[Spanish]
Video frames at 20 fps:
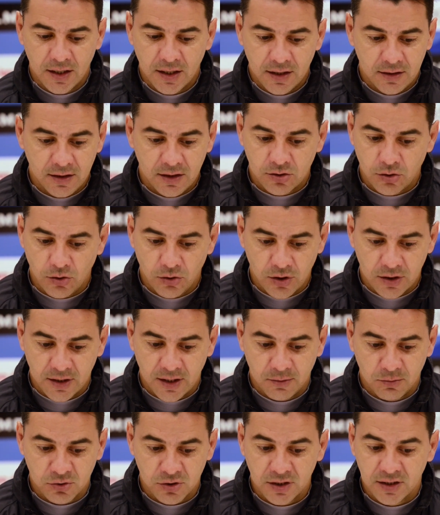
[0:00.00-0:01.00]
Y eso es lo que
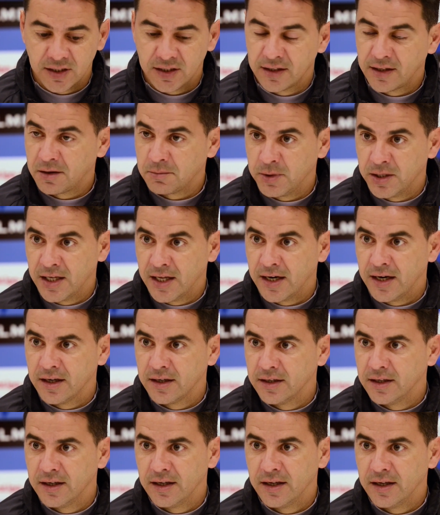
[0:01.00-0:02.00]
tenemos que intentar mañana,
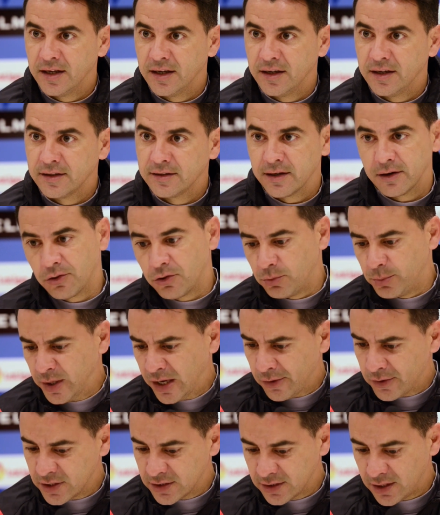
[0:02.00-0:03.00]
eh, ser
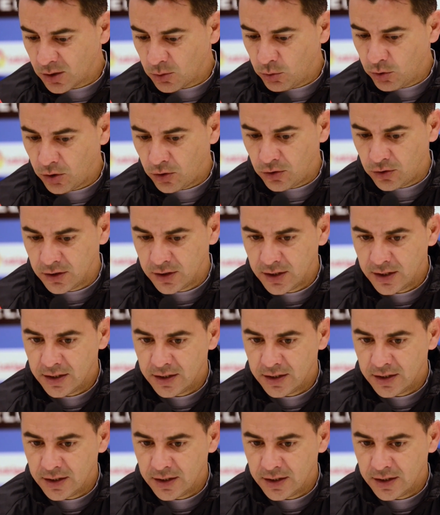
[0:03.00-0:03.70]
dominadores del juego,